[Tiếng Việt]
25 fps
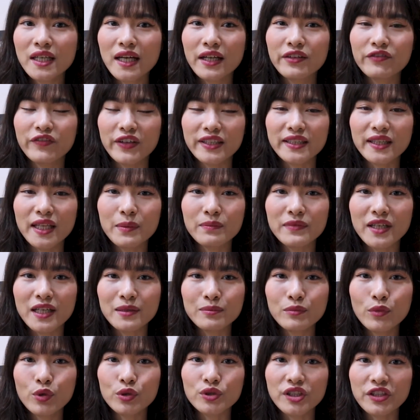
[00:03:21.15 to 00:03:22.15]
cần phải tìm
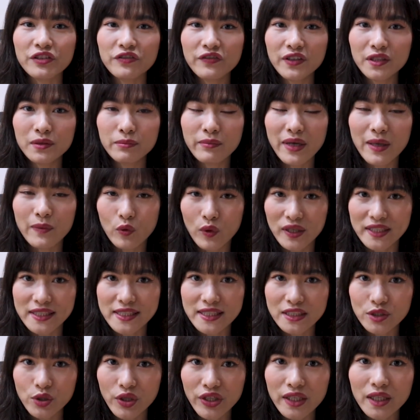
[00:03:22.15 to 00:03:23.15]
đến một cái phần mềm quản
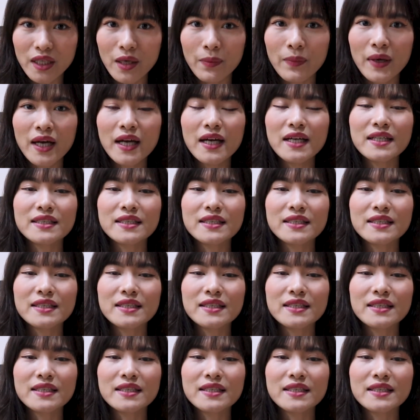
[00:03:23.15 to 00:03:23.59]
trị doanh nghiệp.